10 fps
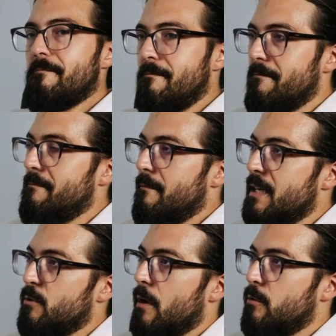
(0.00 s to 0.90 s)
Mm,
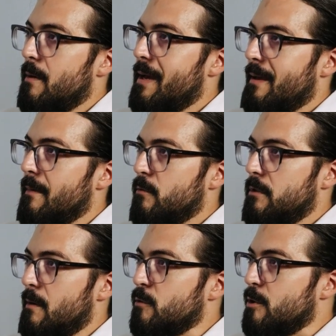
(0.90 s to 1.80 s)
me has tocado un tema que me
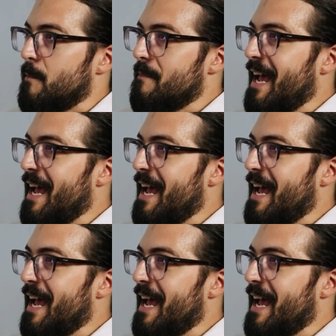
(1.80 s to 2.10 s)
gusta mucho.